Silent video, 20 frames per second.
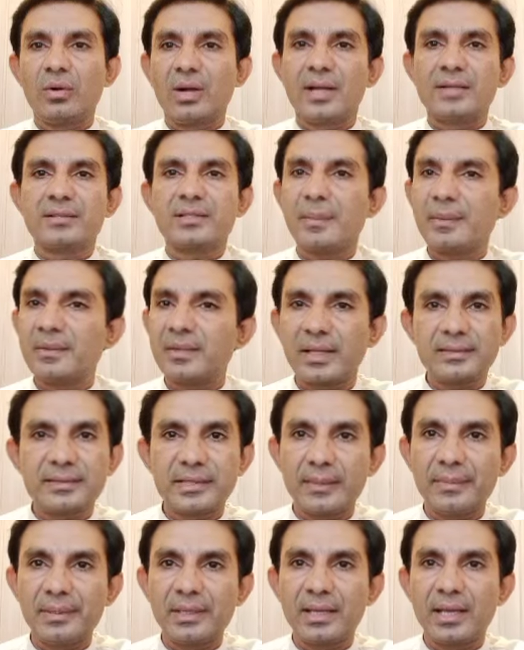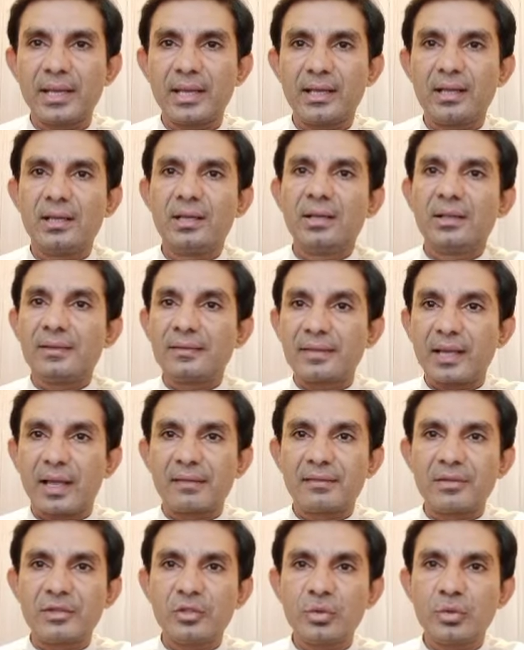वो खान साहब के साथ ये भी कहे
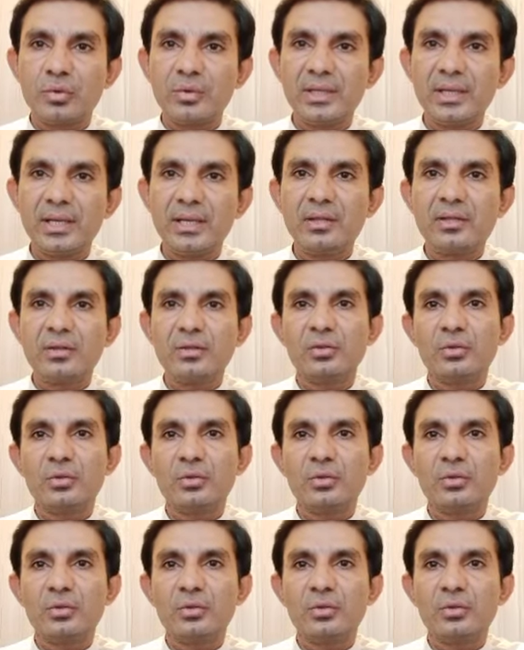साजिश तो हुई है